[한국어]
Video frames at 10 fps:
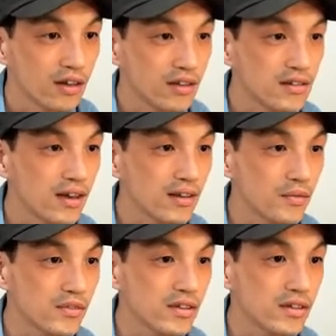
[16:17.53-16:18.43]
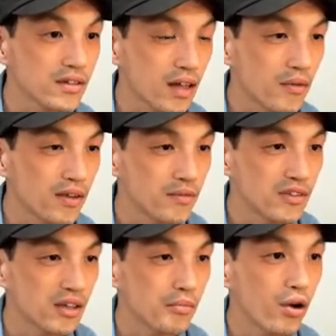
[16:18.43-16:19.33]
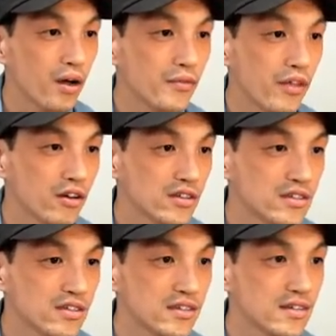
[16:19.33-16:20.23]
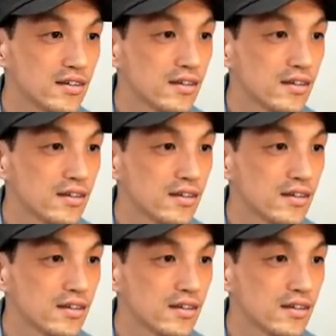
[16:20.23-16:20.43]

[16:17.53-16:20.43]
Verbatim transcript: 2의 3승, 3의 3승이 포함되어 있지